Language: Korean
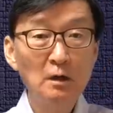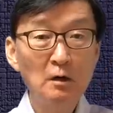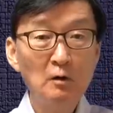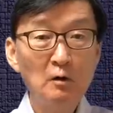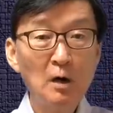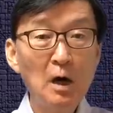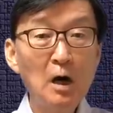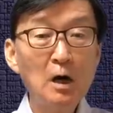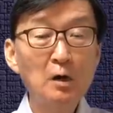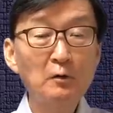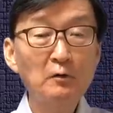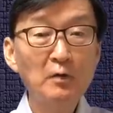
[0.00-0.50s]

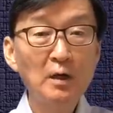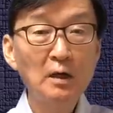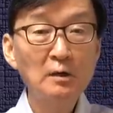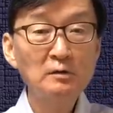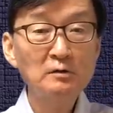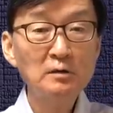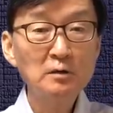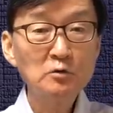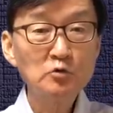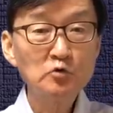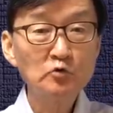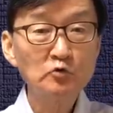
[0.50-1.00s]

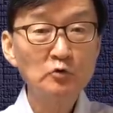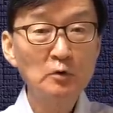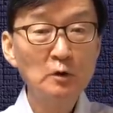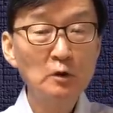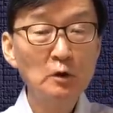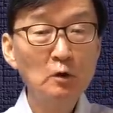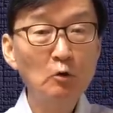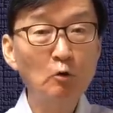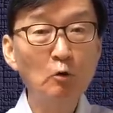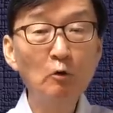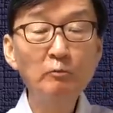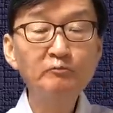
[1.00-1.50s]
화웨이의
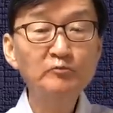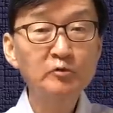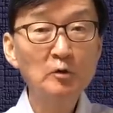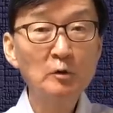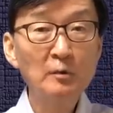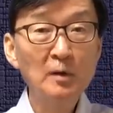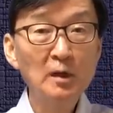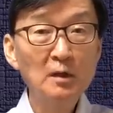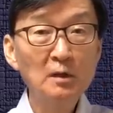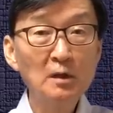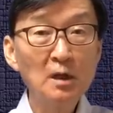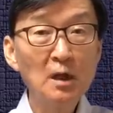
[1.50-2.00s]
순익이
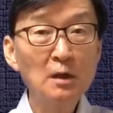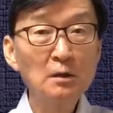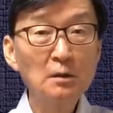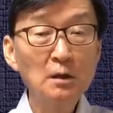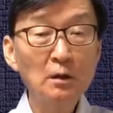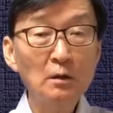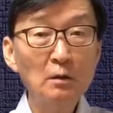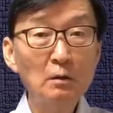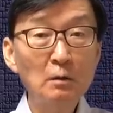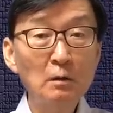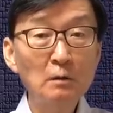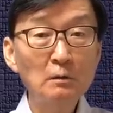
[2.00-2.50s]
5%밖에 안
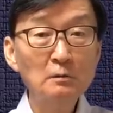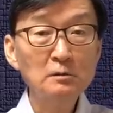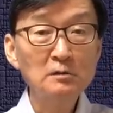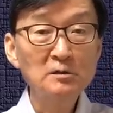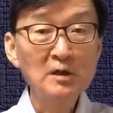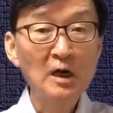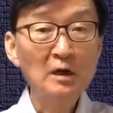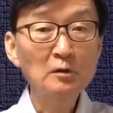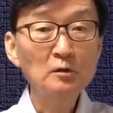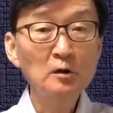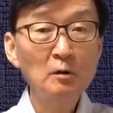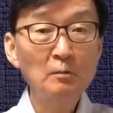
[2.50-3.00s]
돼요.
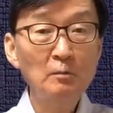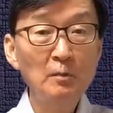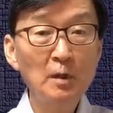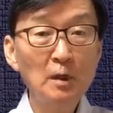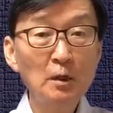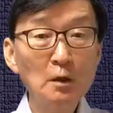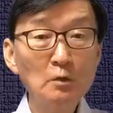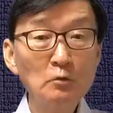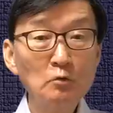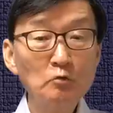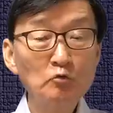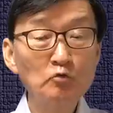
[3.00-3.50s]
작년만
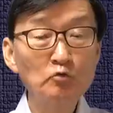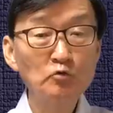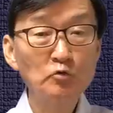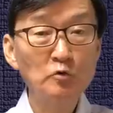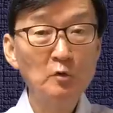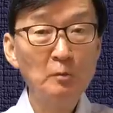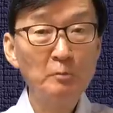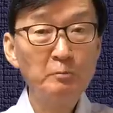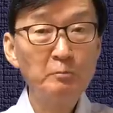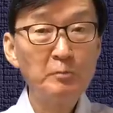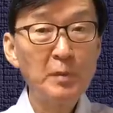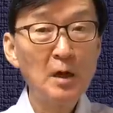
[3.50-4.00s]
해도
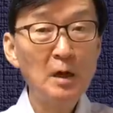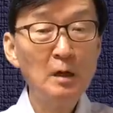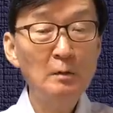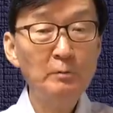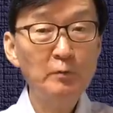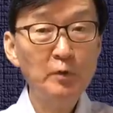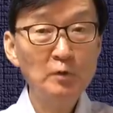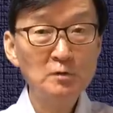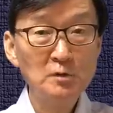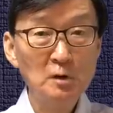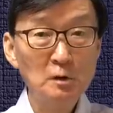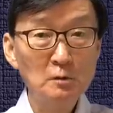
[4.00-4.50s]

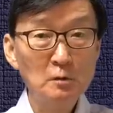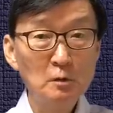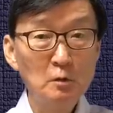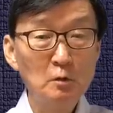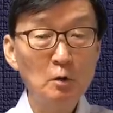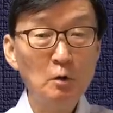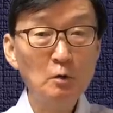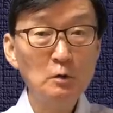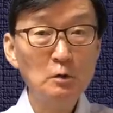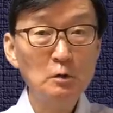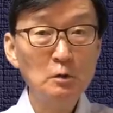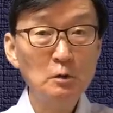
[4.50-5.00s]
9.8%
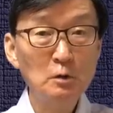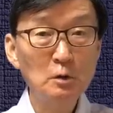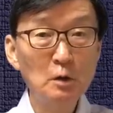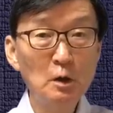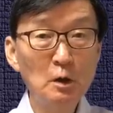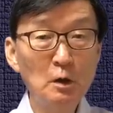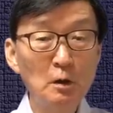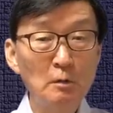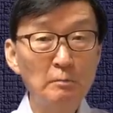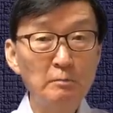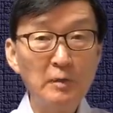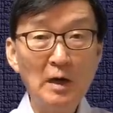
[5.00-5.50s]
거의
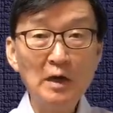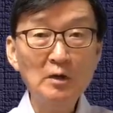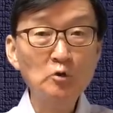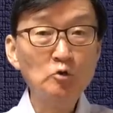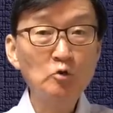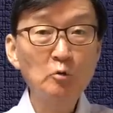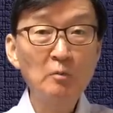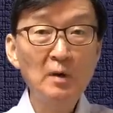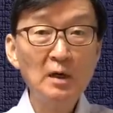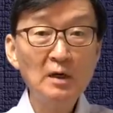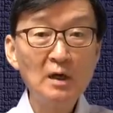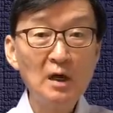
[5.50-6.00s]

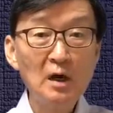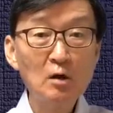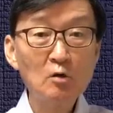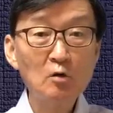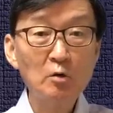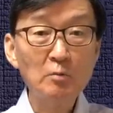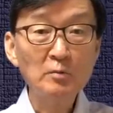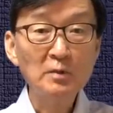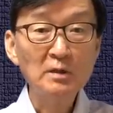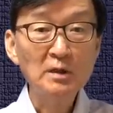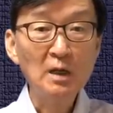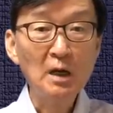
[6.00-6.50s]
반토막 난
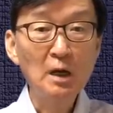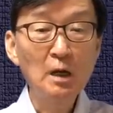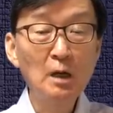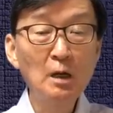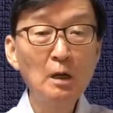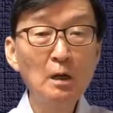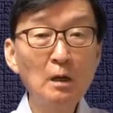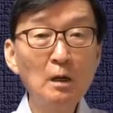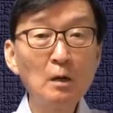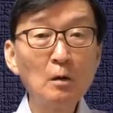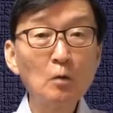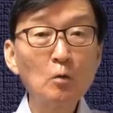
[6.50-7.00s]
겁니다.
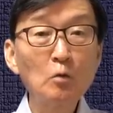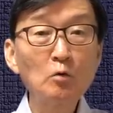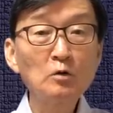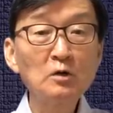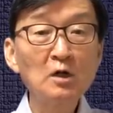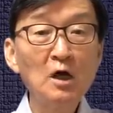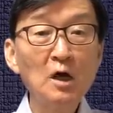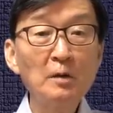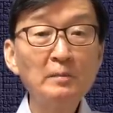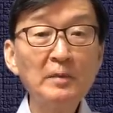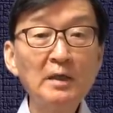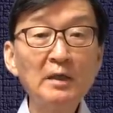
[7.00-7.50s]
그
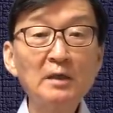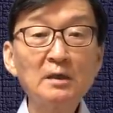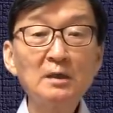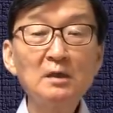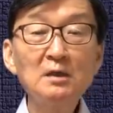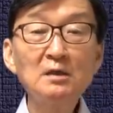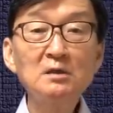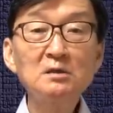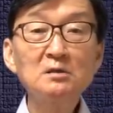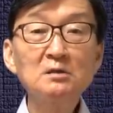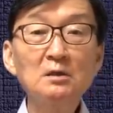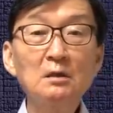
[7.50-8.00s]
다음에
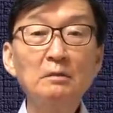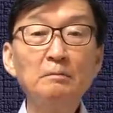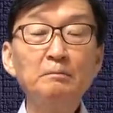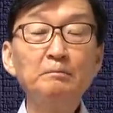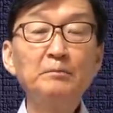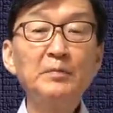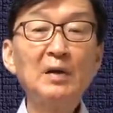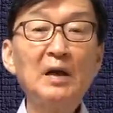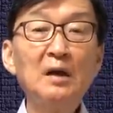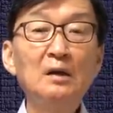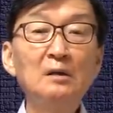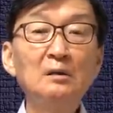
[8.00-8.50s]

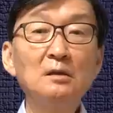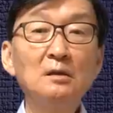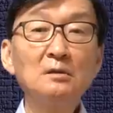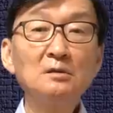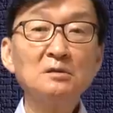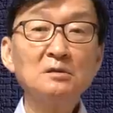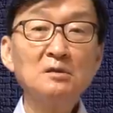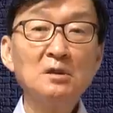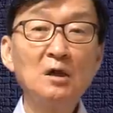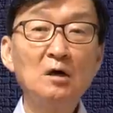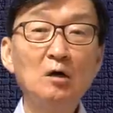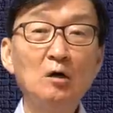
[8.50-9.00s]

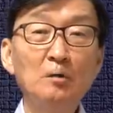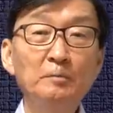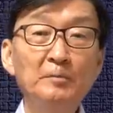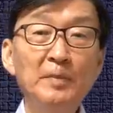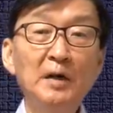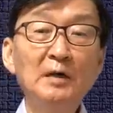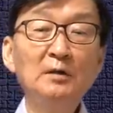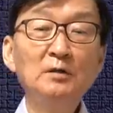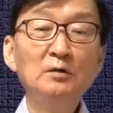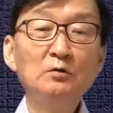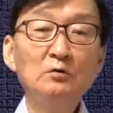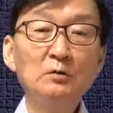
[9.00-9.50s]
2008년
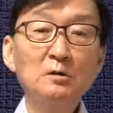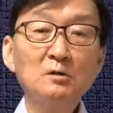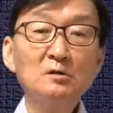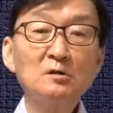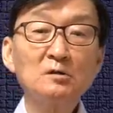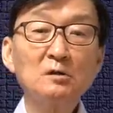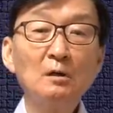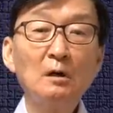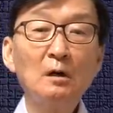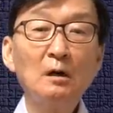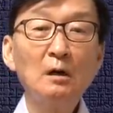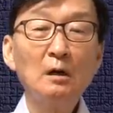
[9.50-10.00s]
창업한 이후로
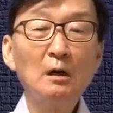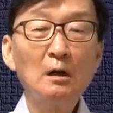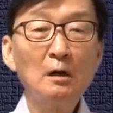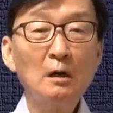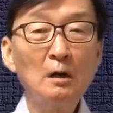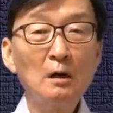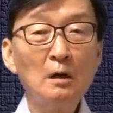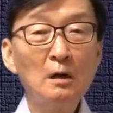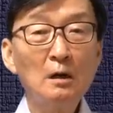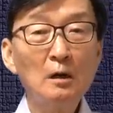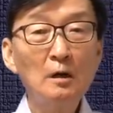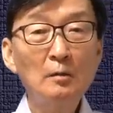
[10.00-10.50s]

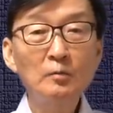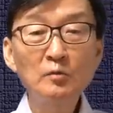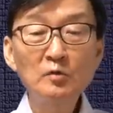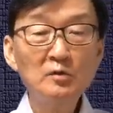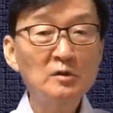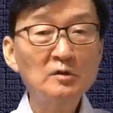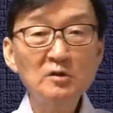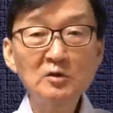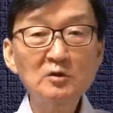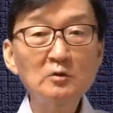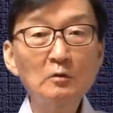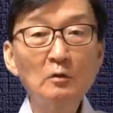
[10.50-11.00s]

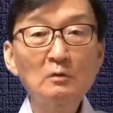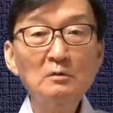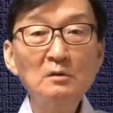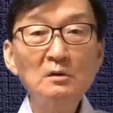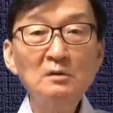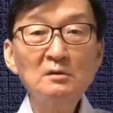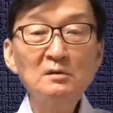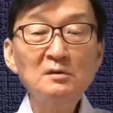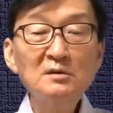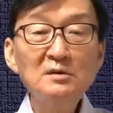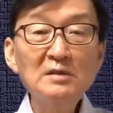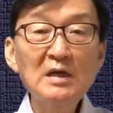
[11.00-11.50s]
처음으로
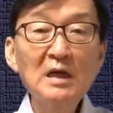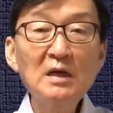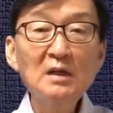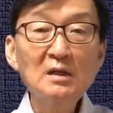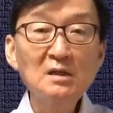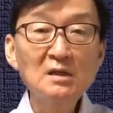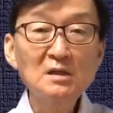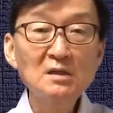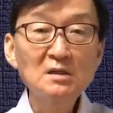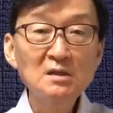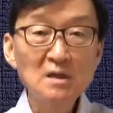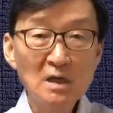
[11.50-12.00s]
직원을
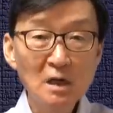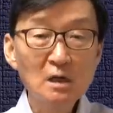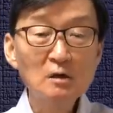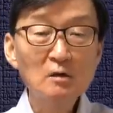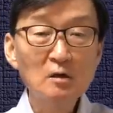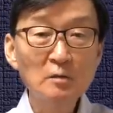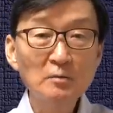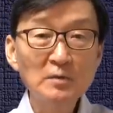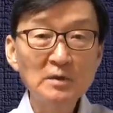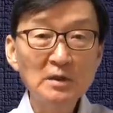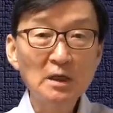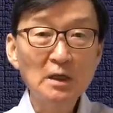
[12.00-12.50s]
잘르기 시작한
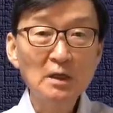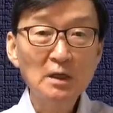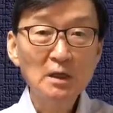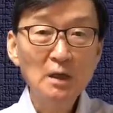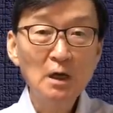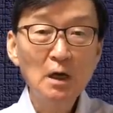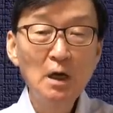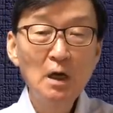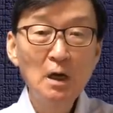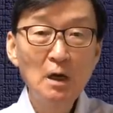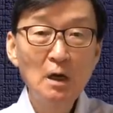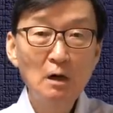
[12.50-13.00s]
겁니다.
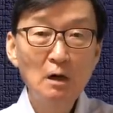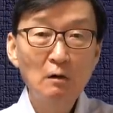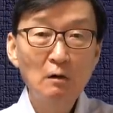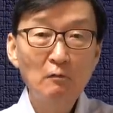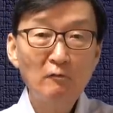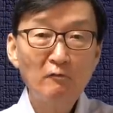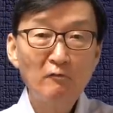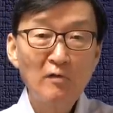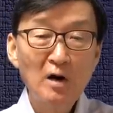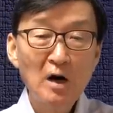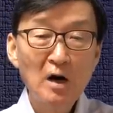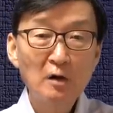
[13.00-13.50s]
이게
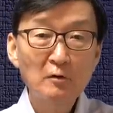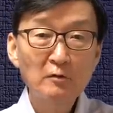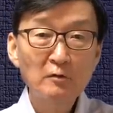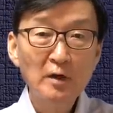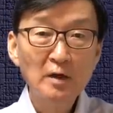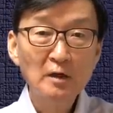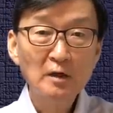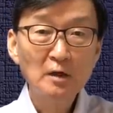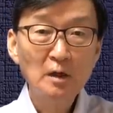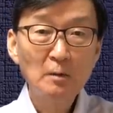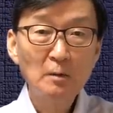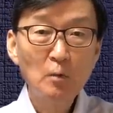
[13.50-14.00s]

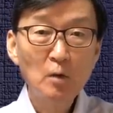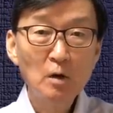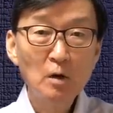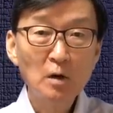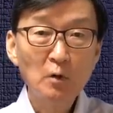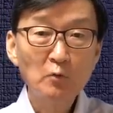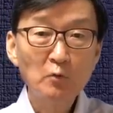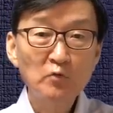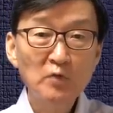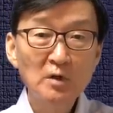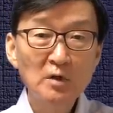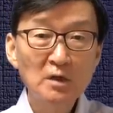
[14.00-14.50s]
화웨이의
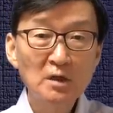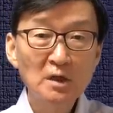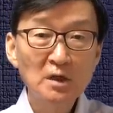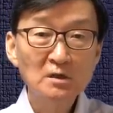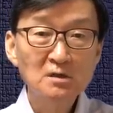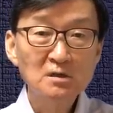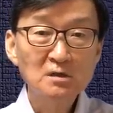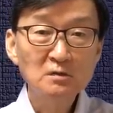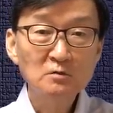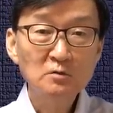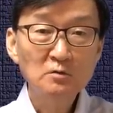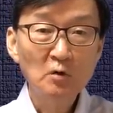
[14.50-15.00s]
뭔가 위기의
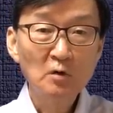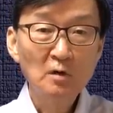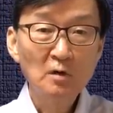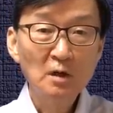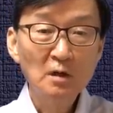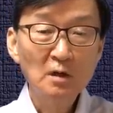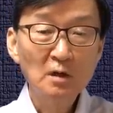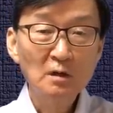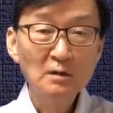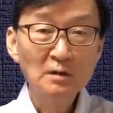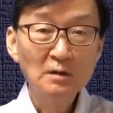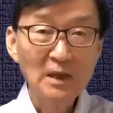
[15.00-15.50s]

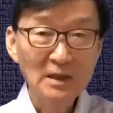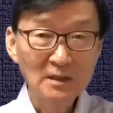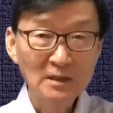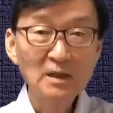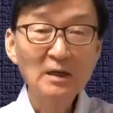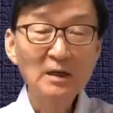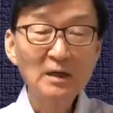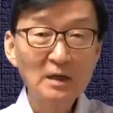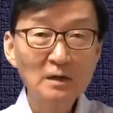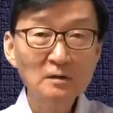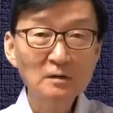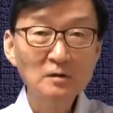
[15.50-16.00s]
징조가
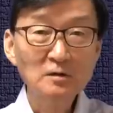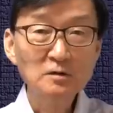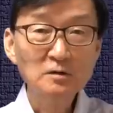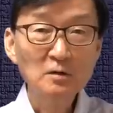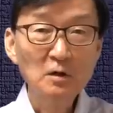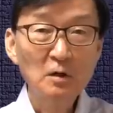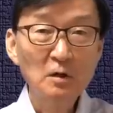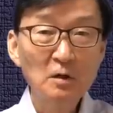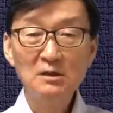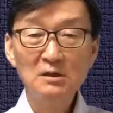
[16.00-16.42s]
나타나는 거죠.